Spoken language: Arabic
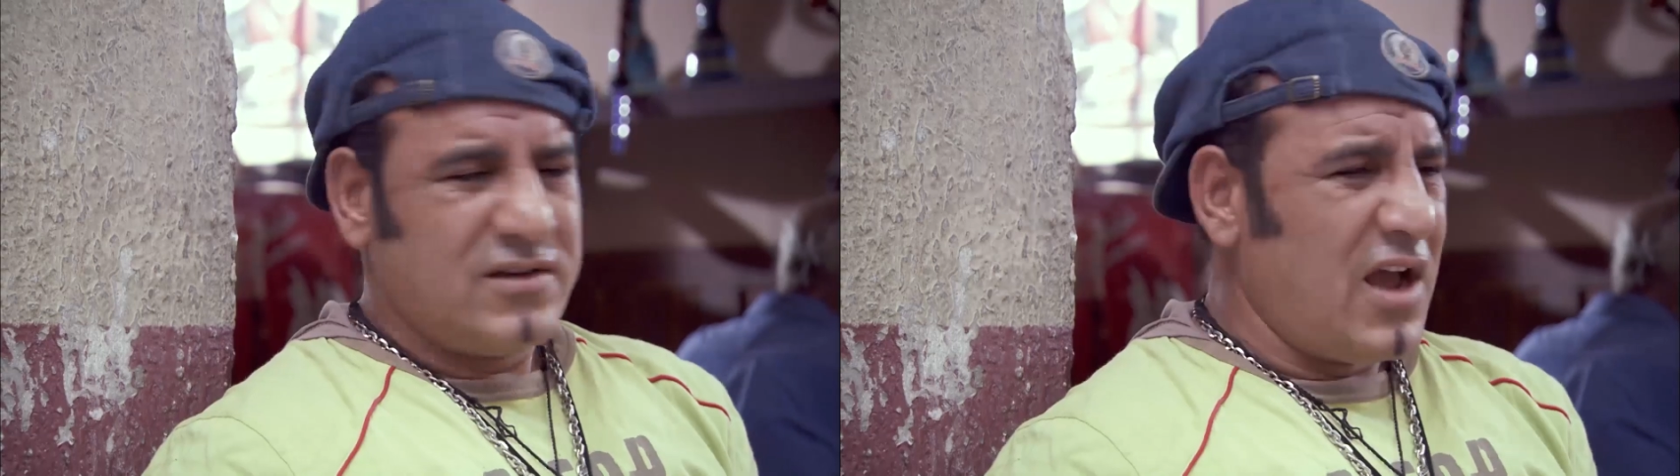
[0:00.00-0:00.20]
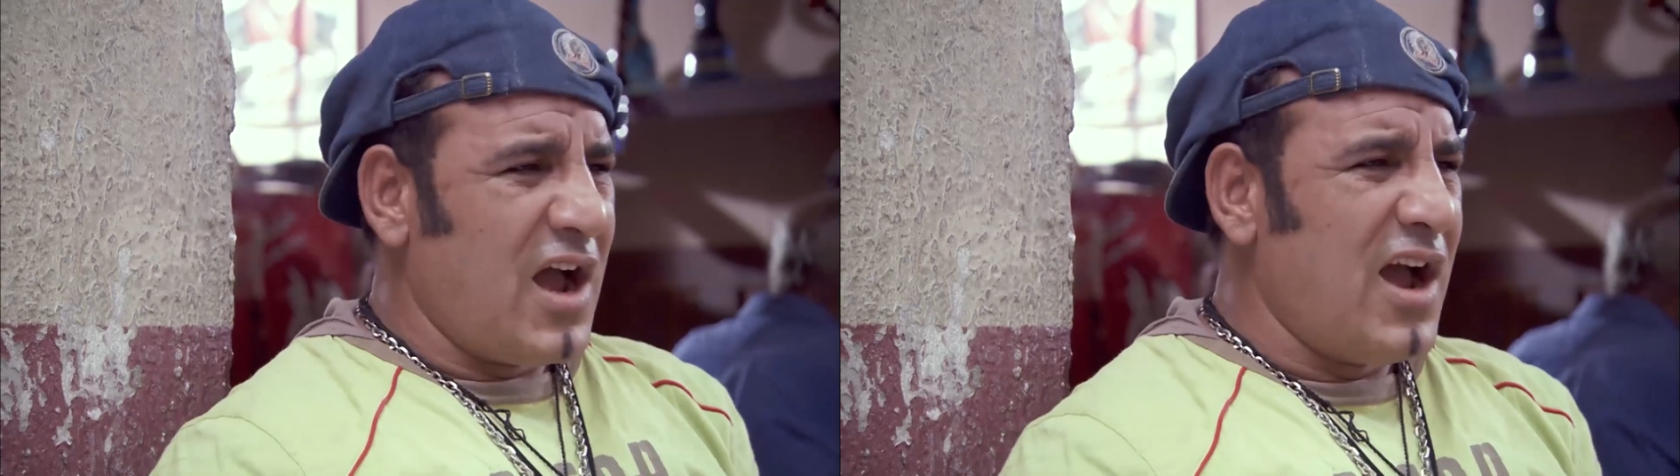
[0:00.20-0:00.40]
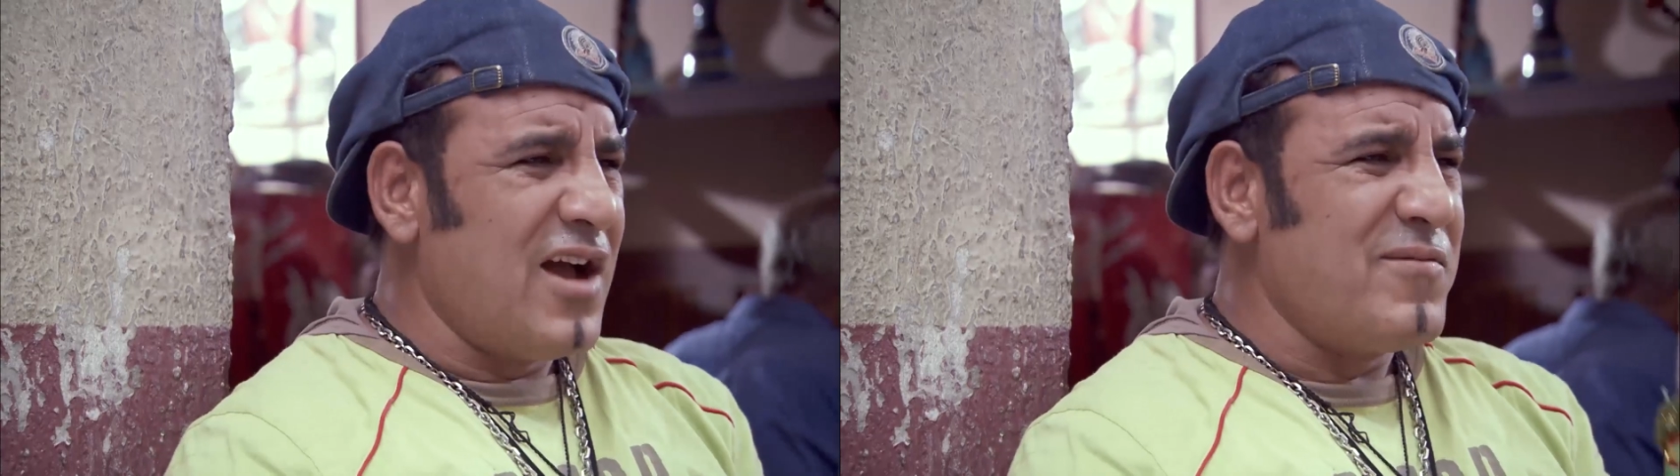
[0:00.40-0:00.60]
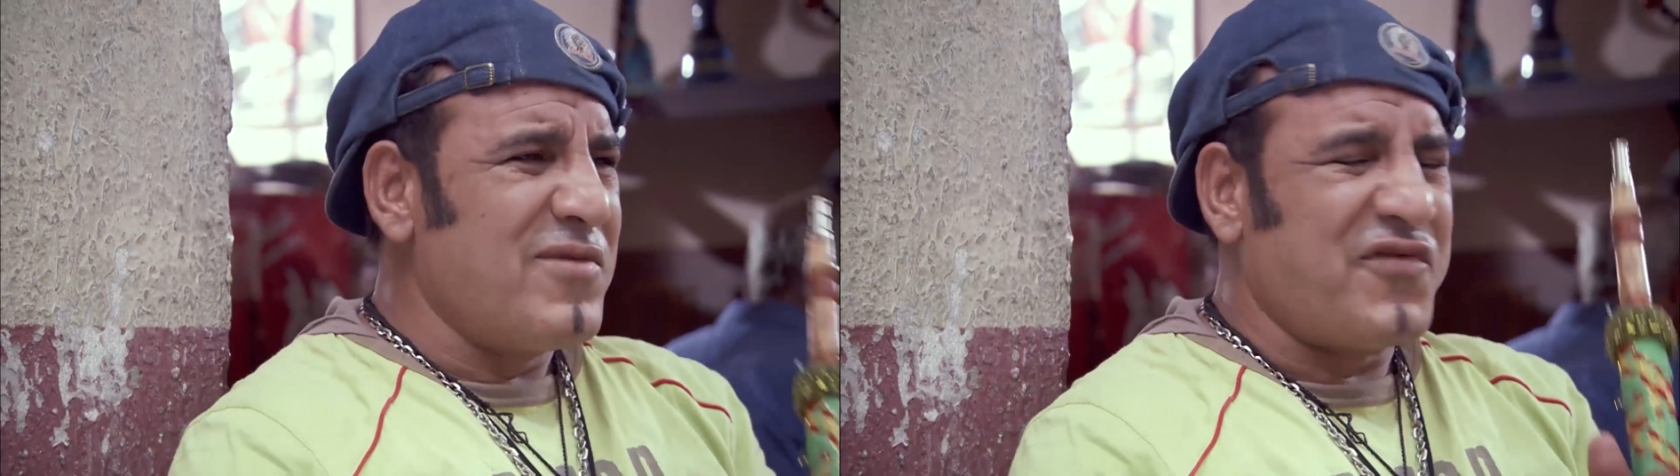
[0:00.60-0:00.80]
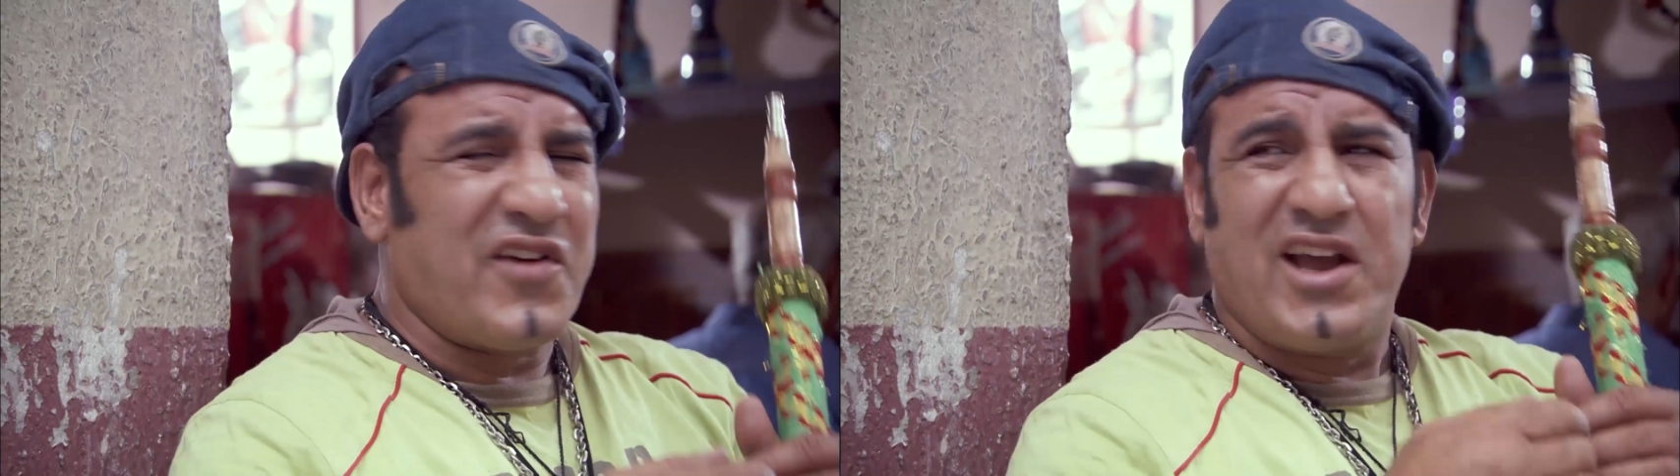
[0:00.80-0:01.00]
يا
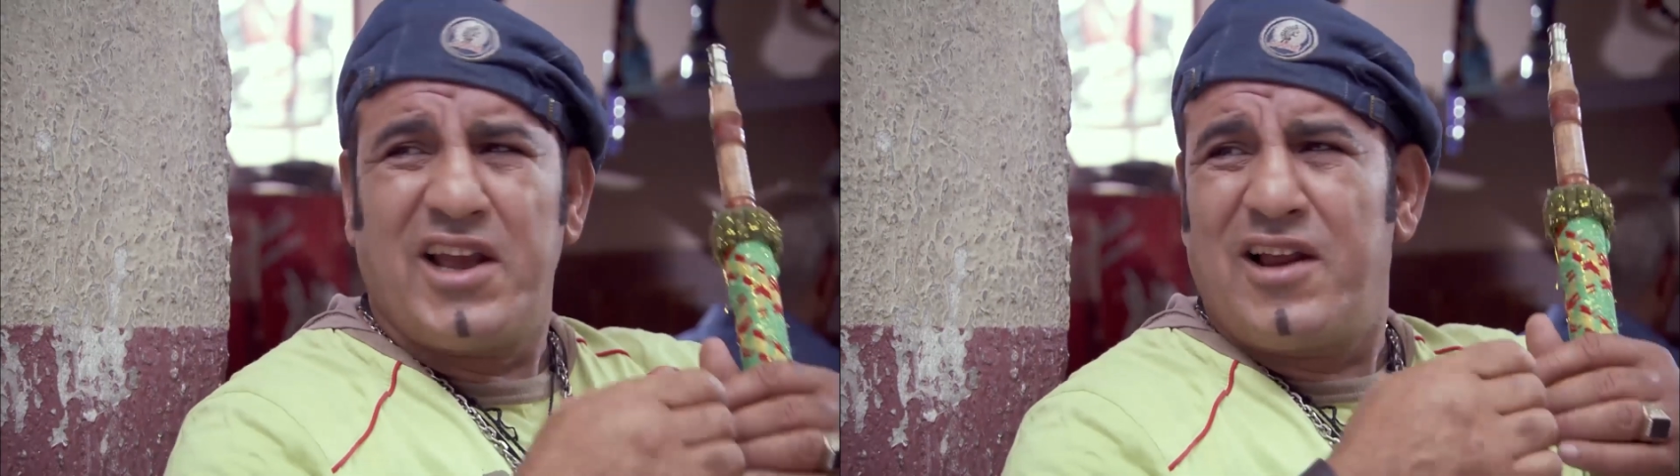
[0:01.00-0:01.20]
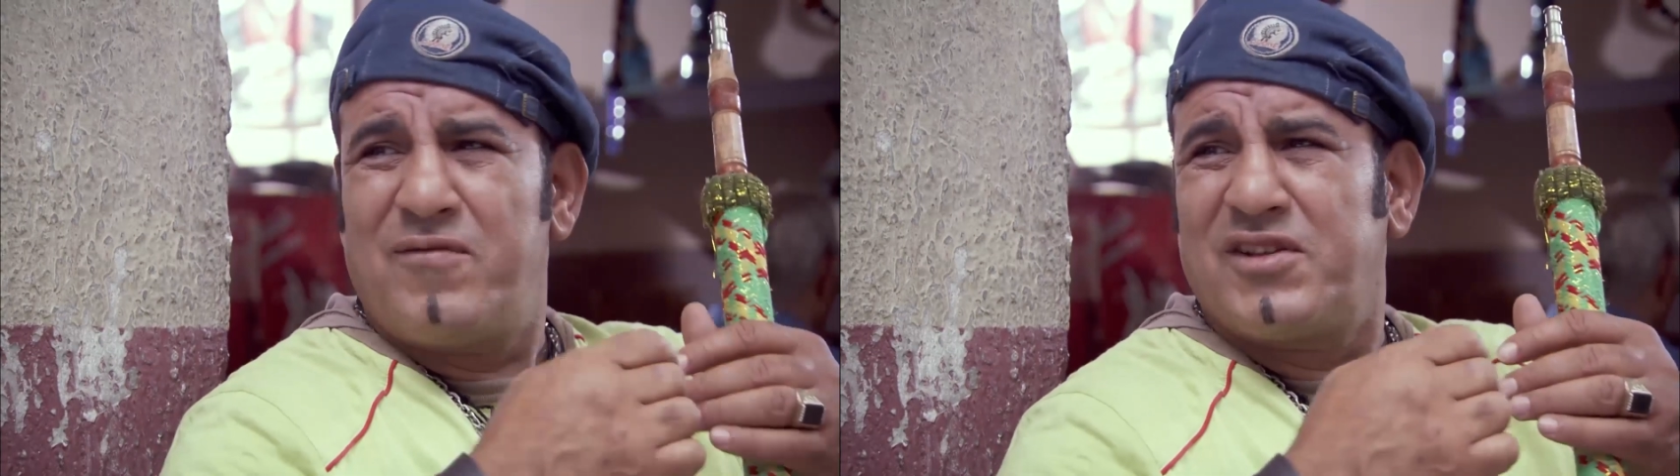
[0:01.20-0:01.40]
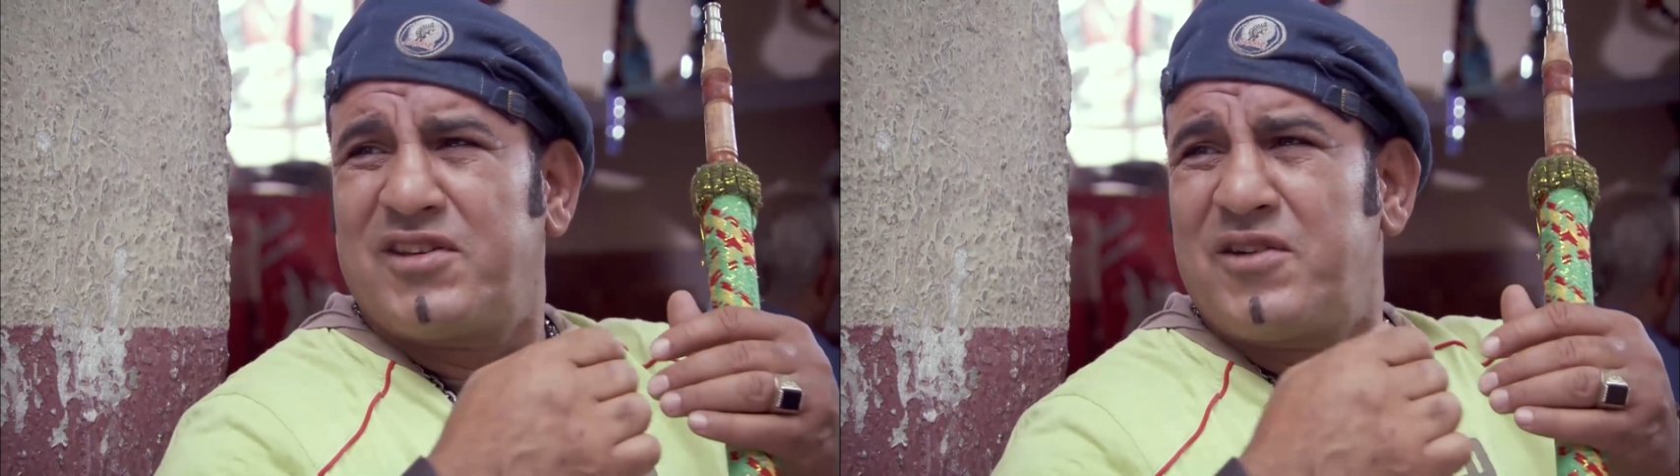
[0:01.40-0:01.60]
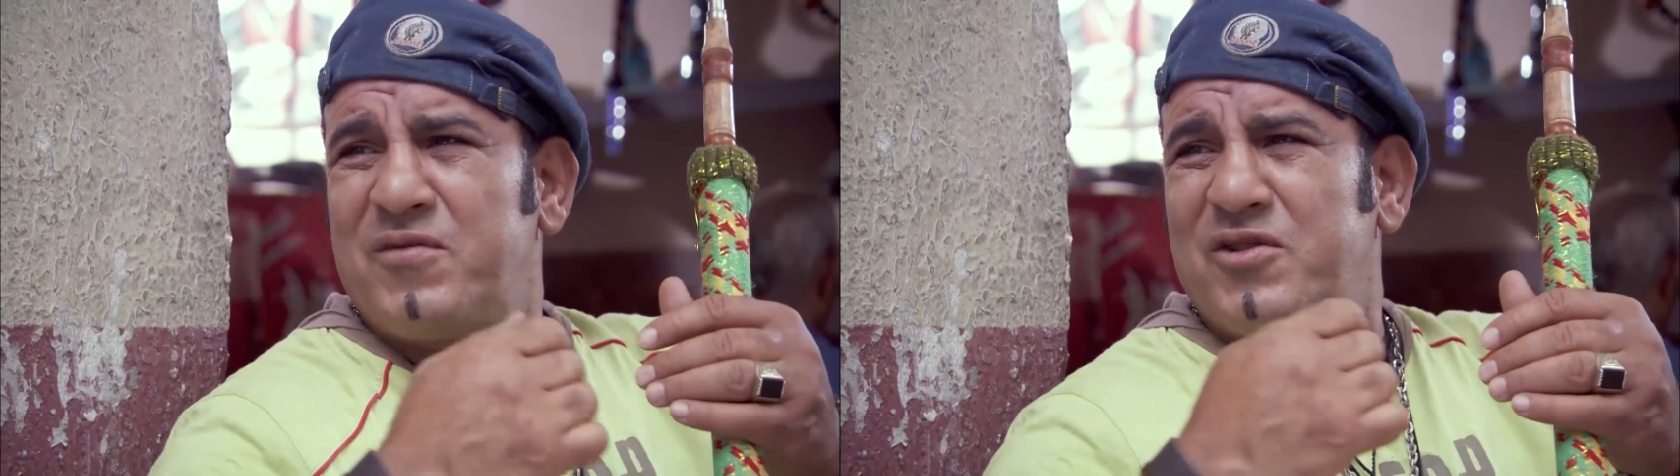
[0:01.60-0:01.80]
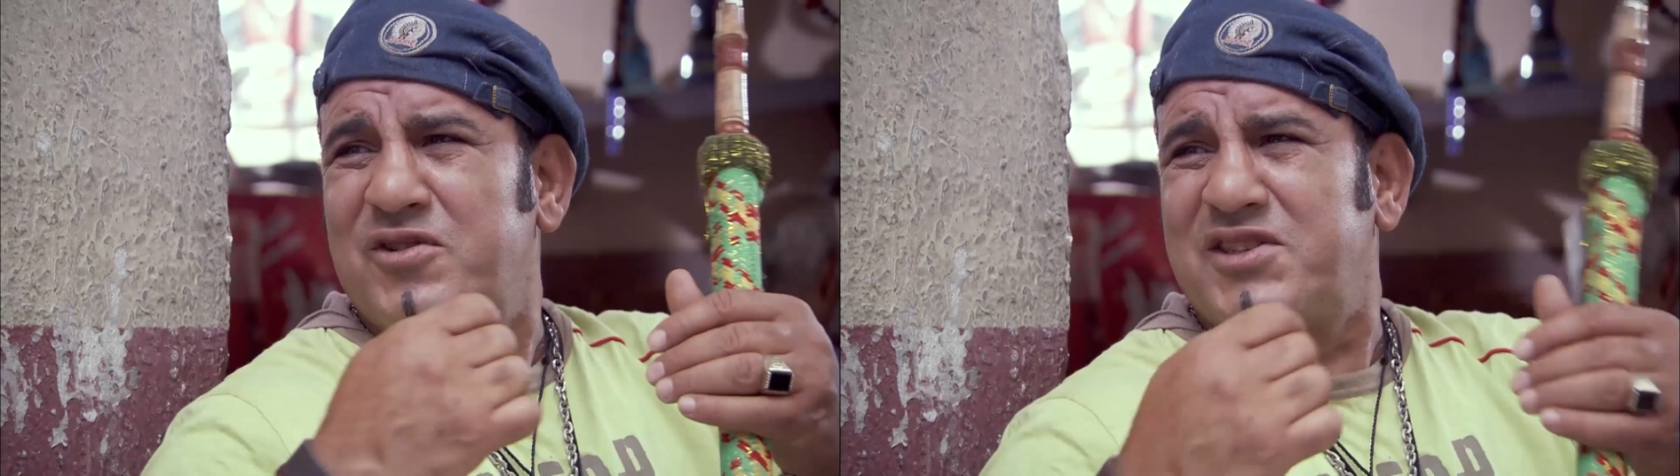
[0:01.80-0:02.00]
عم فيها ايه لما
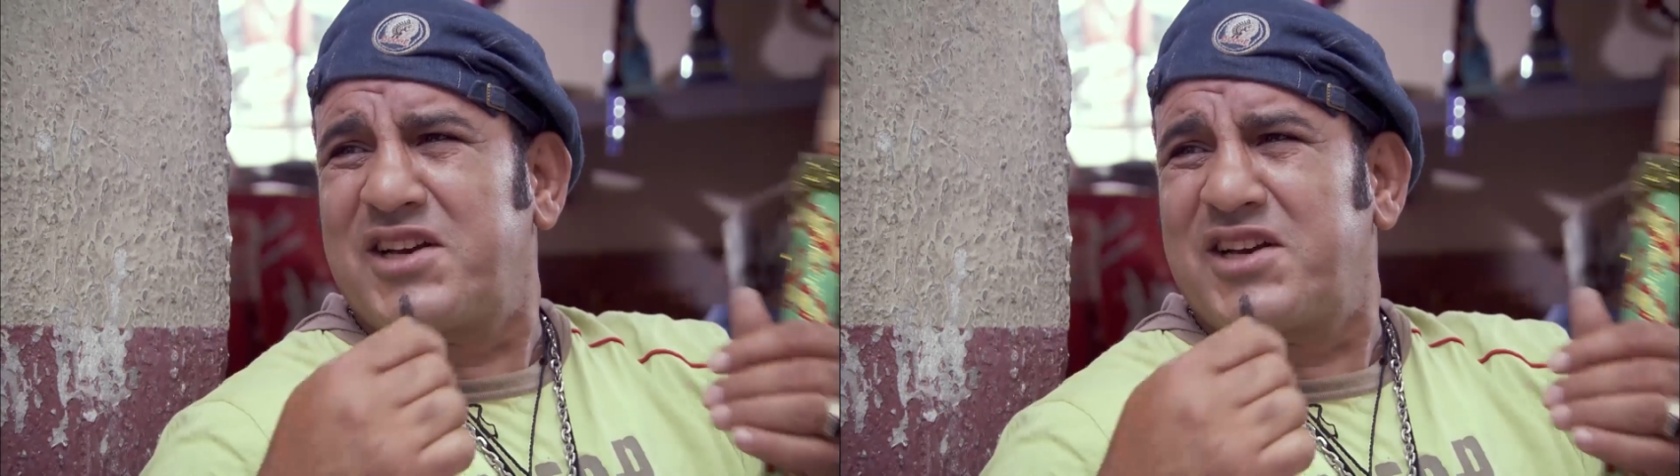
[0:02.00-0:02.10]
ترمي نص